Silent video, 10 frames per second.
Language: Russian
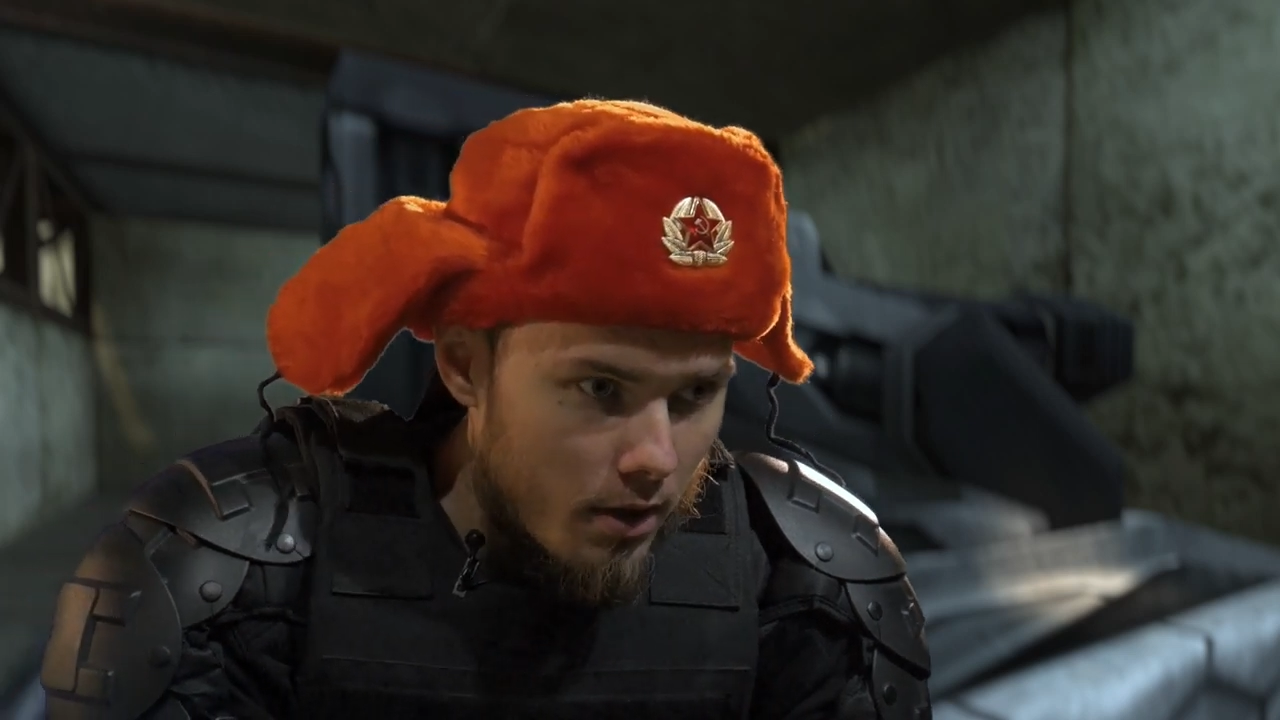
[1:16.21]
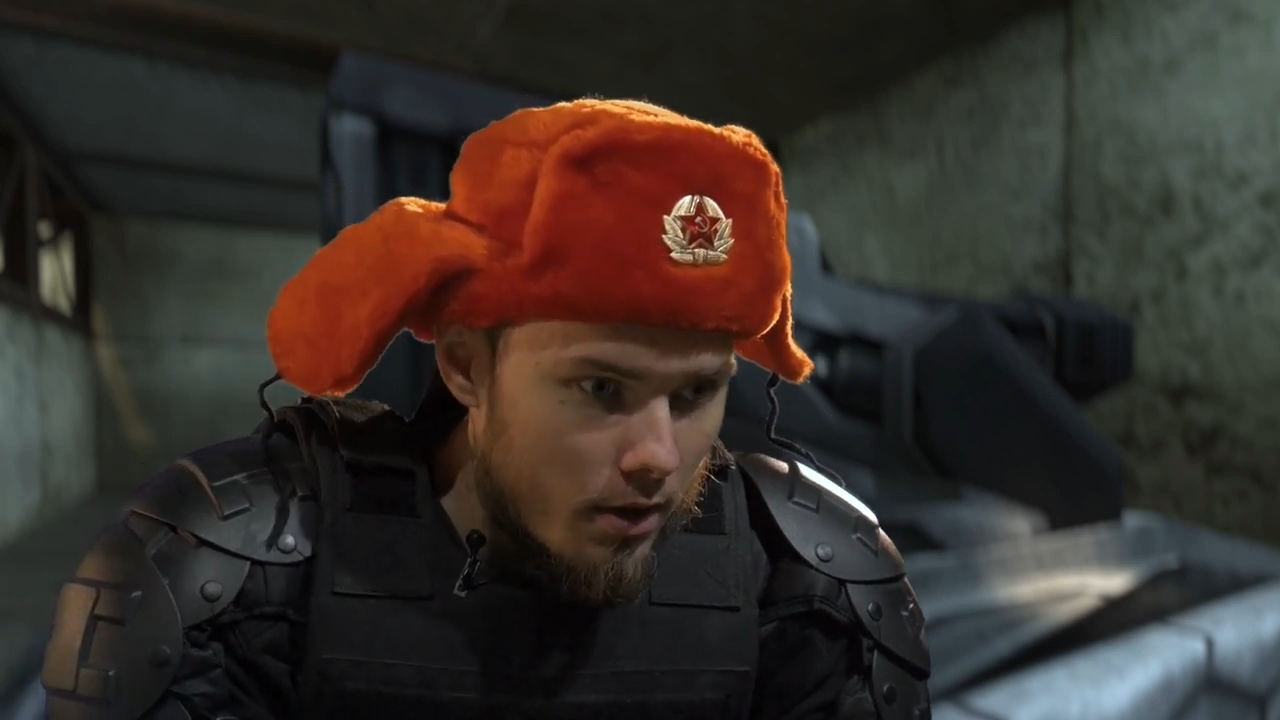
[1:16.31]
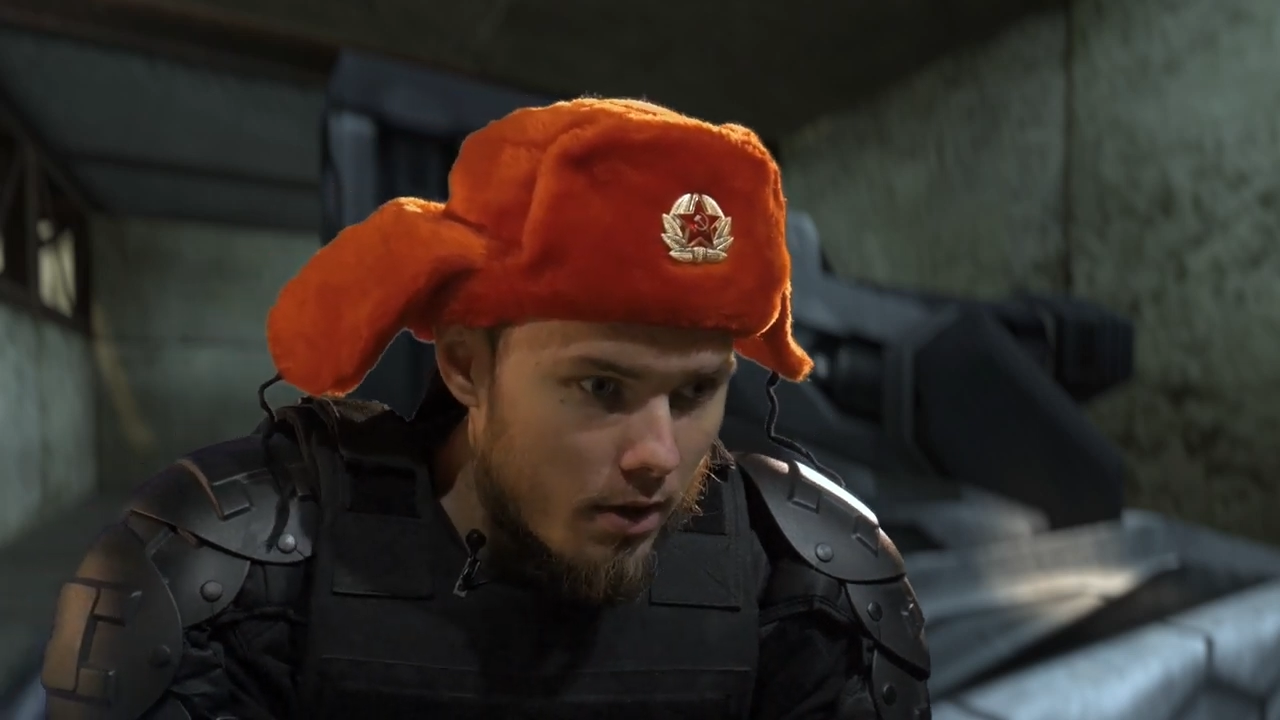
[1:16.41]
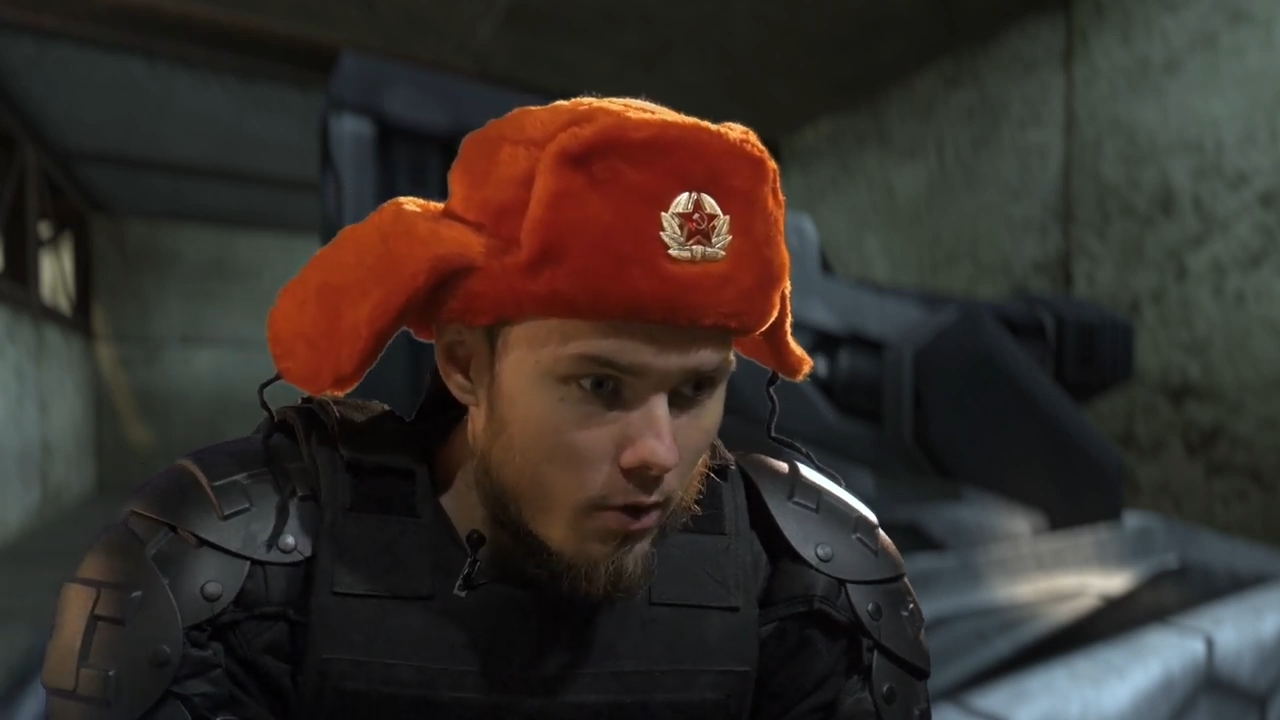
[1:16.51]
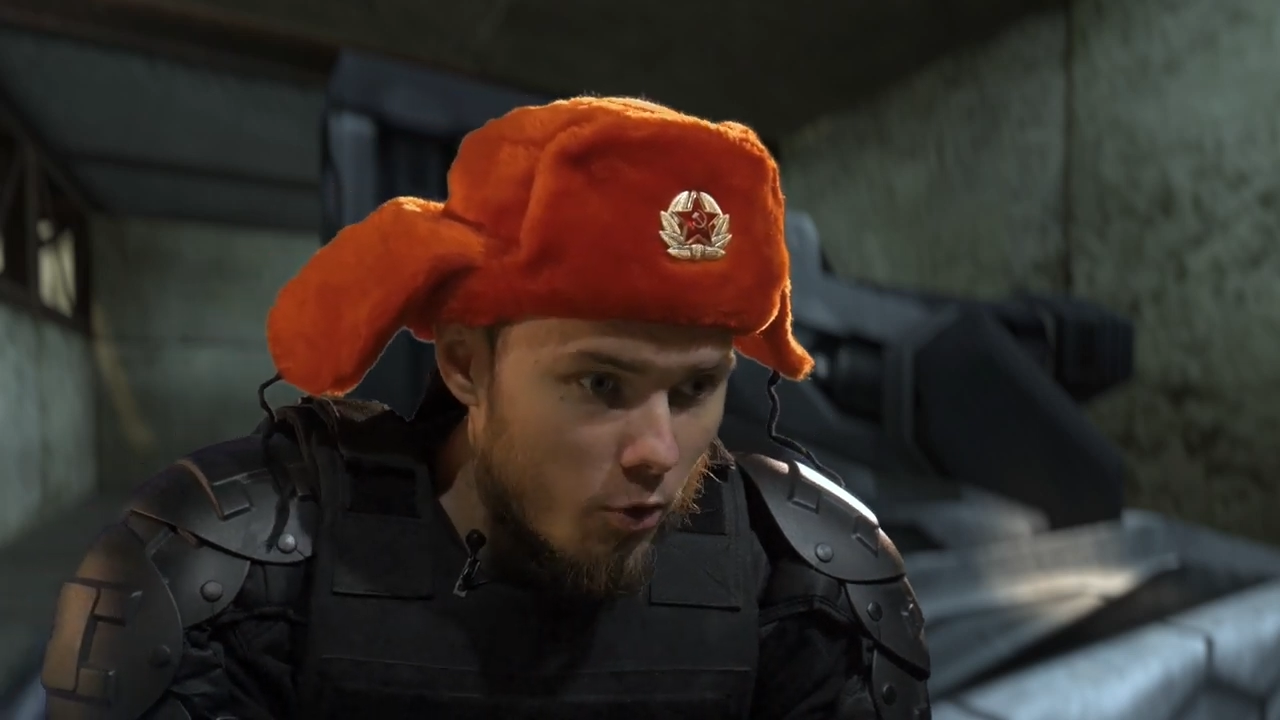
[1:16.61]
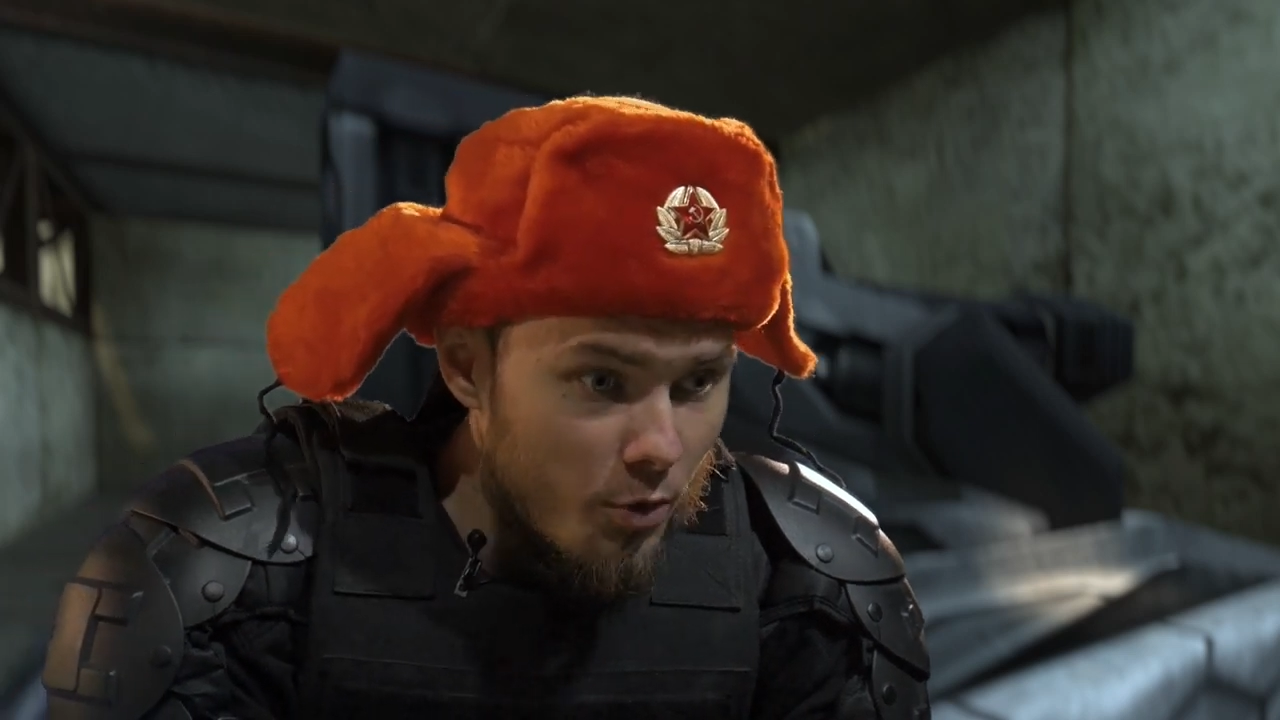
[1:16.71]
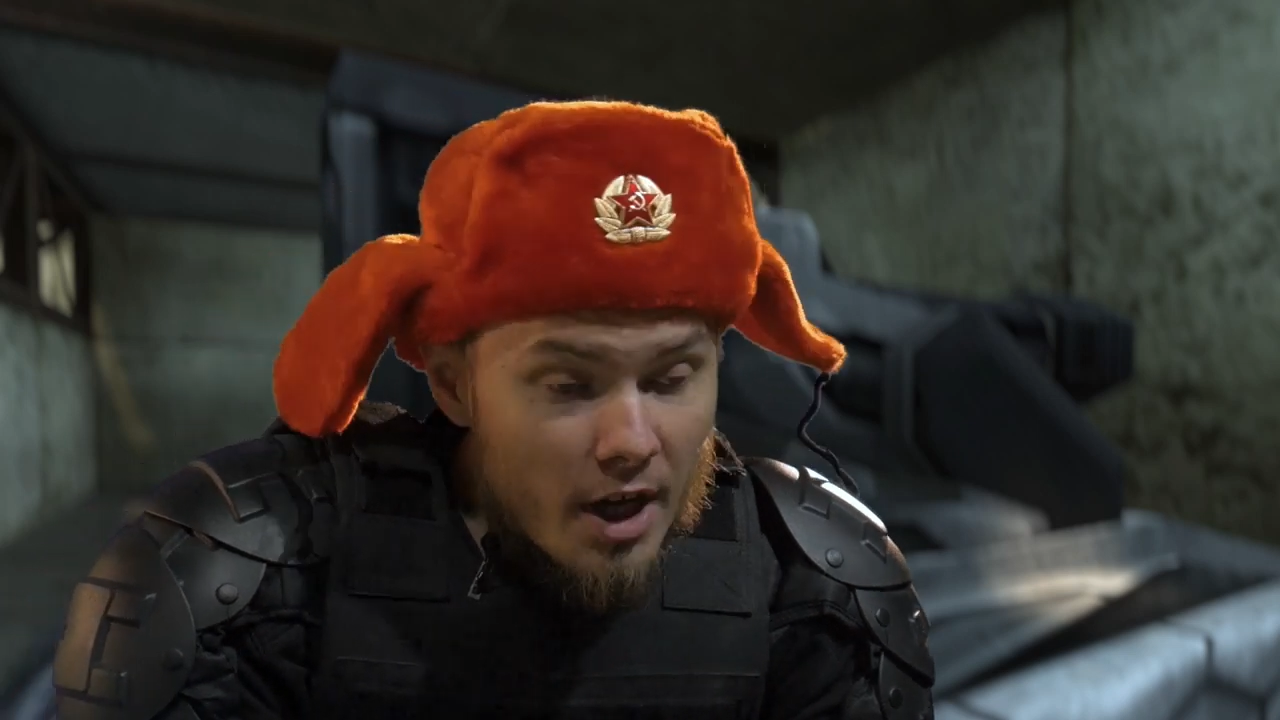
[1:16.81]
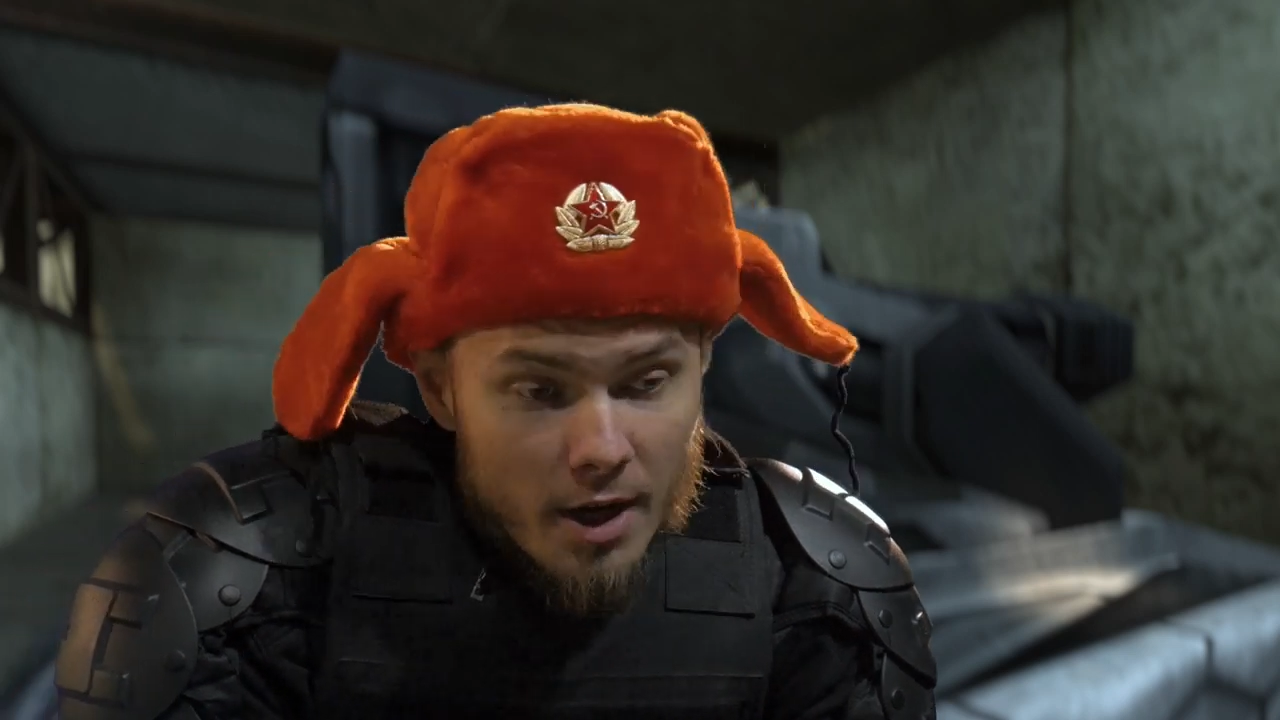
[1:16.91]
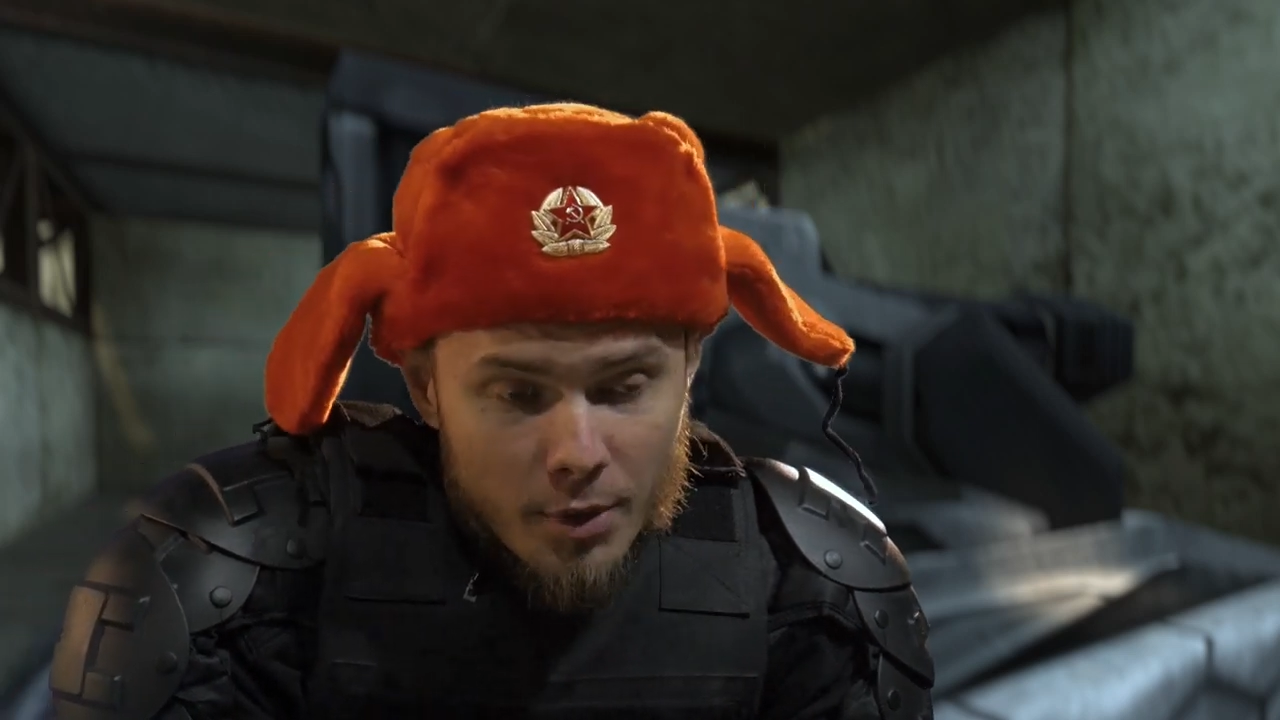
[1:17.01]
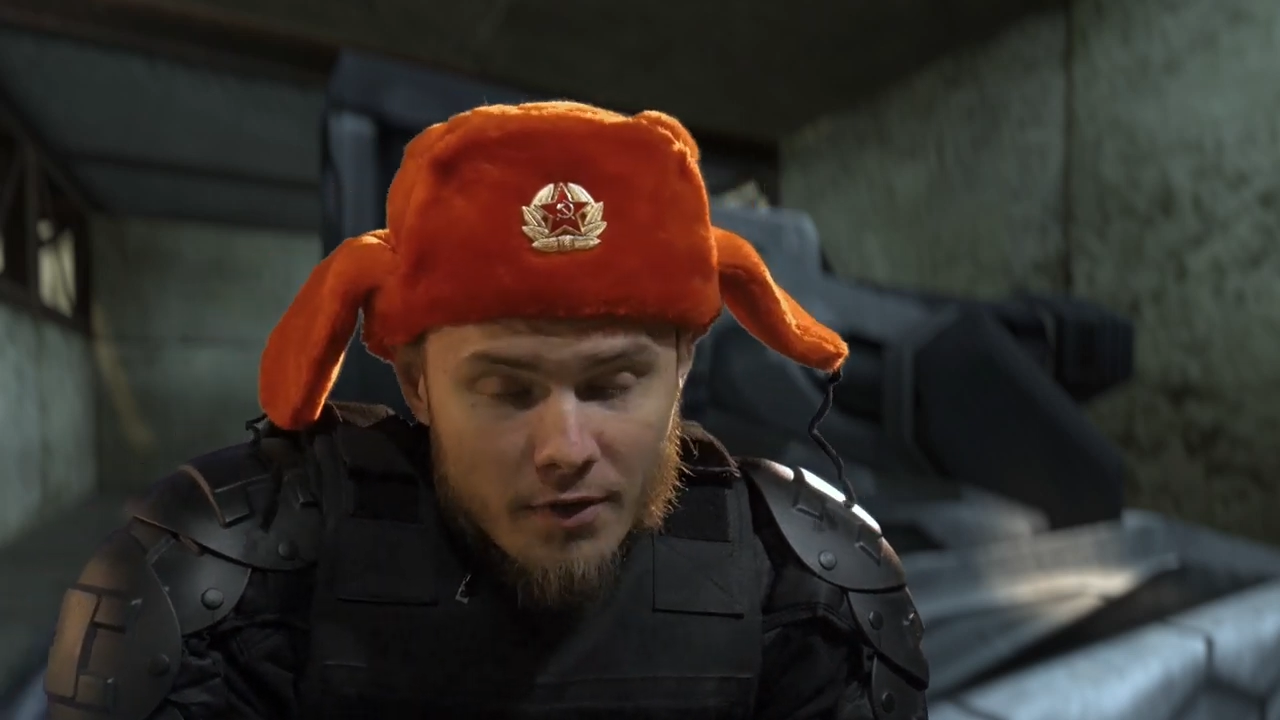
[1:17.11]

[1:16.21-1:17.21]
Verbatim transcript: э, у меня